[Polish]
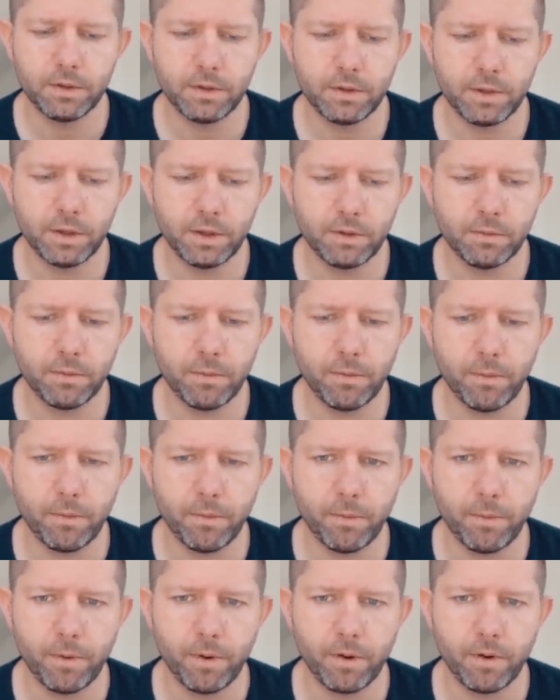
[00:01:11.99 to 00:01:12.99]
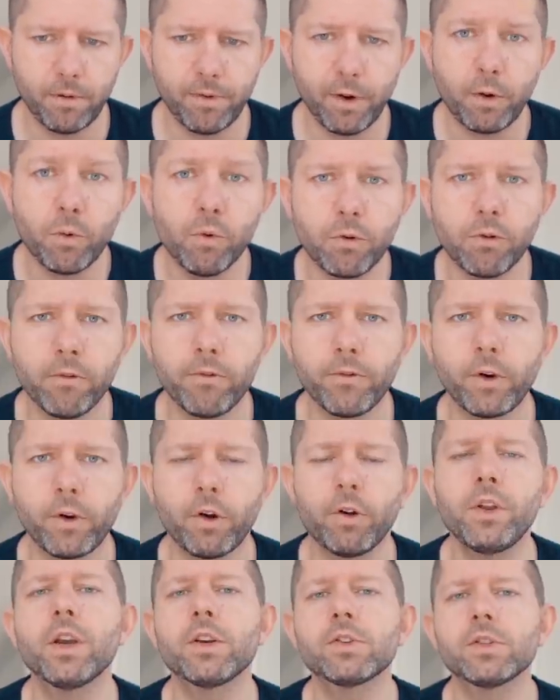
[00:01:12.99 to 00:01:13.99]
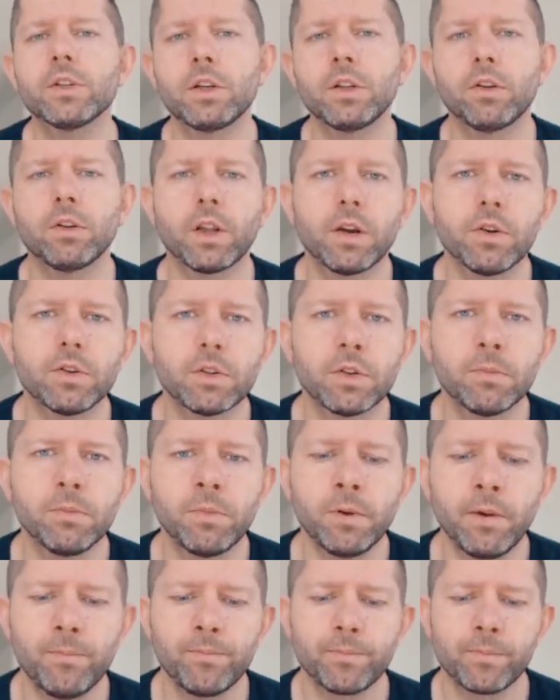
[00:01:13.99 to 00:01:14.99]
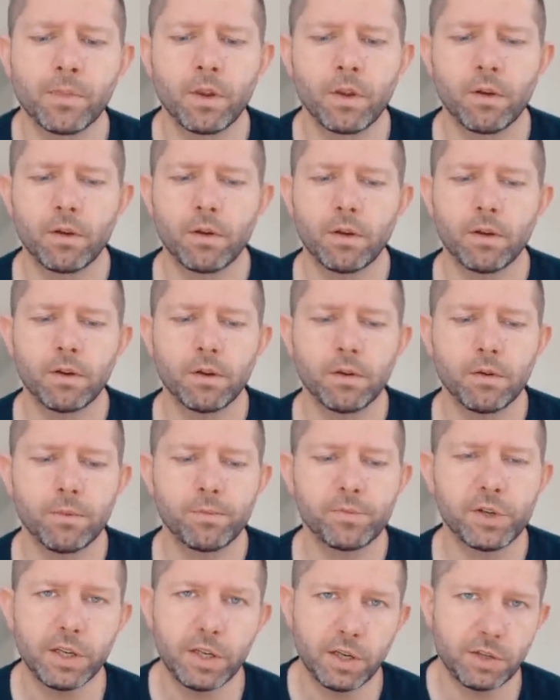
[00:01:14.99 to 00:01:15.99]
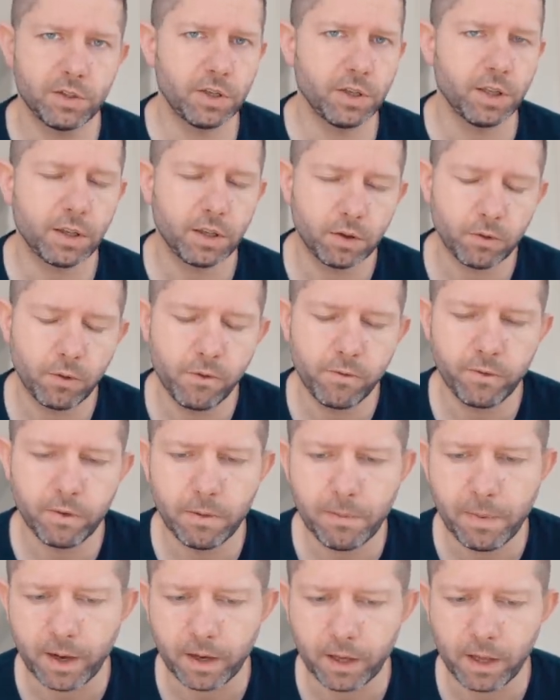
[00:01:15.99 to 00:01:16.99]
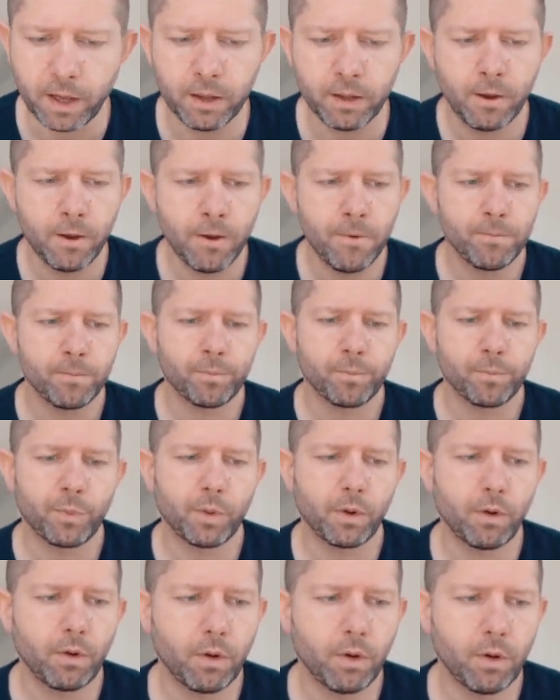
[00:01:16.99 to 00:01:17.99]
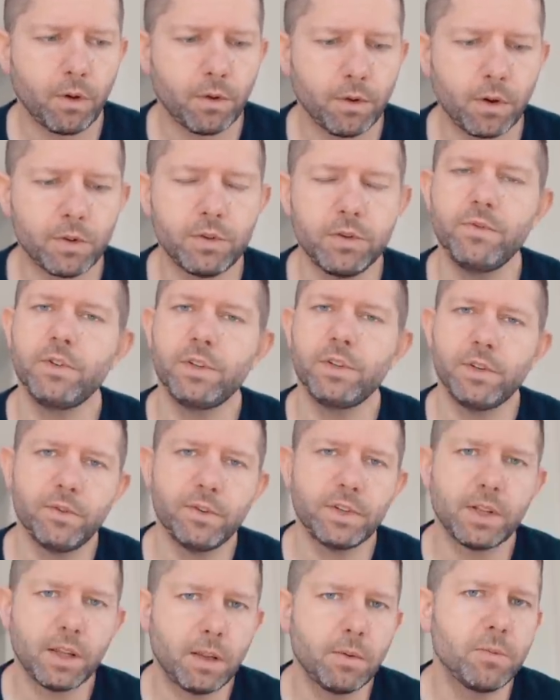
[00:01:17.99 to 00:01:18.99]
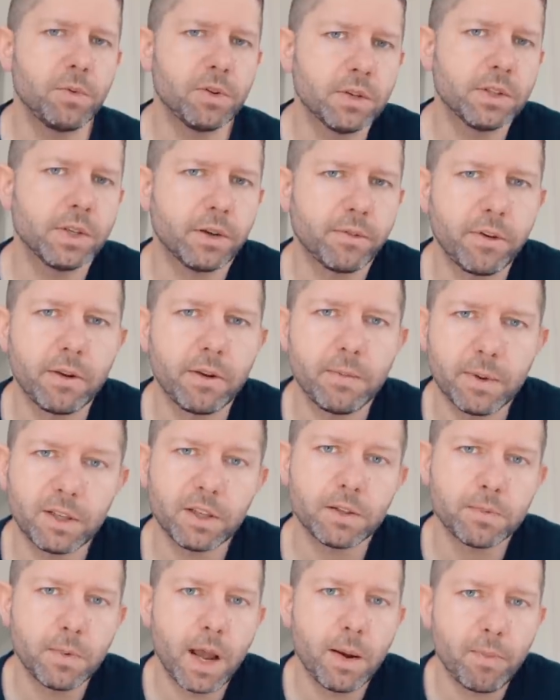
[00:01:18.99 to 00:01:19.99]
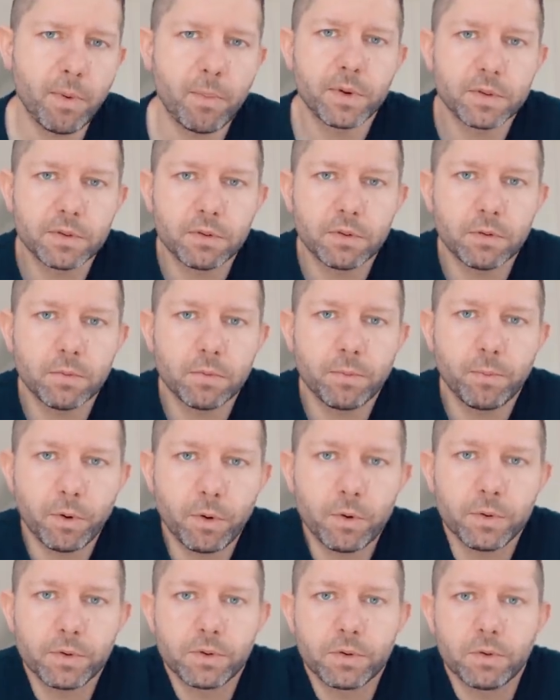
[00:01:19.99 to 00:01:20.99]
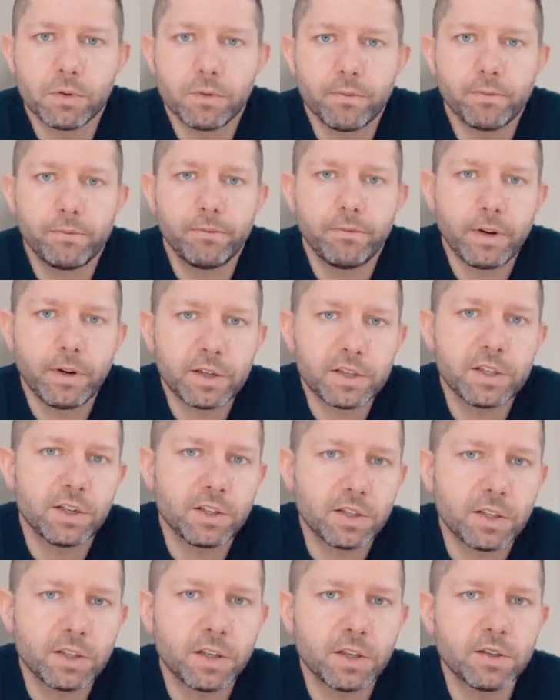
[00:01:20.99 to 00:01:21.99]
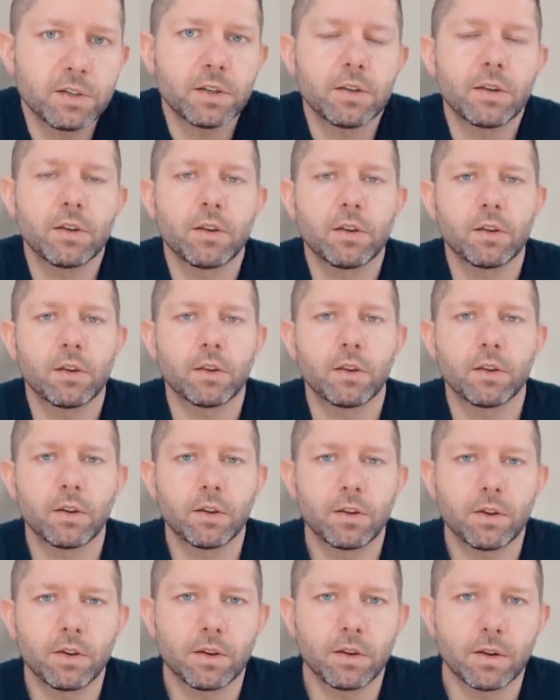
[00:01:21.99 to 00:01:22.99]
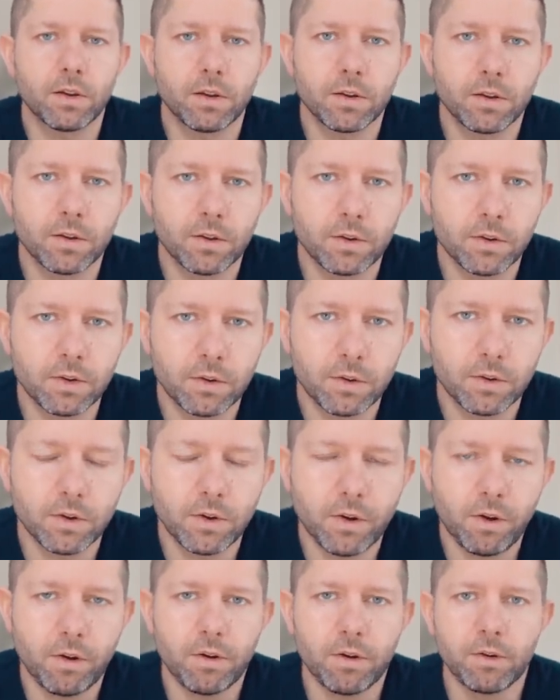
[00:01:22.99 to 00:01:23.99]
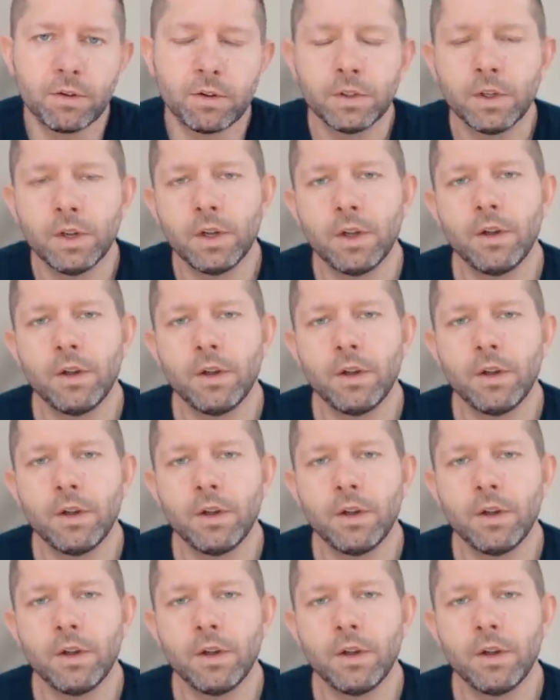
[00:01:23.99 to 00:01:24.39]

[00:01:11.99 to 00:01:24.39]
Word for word: tych warunków koniecznych do tego, żeby y, przenieść się na ten główny parkiet. No, oczywiście w ostatnich miesiącach firma też miała po prostu po ludzku ważniejsze rzeczy mm, do,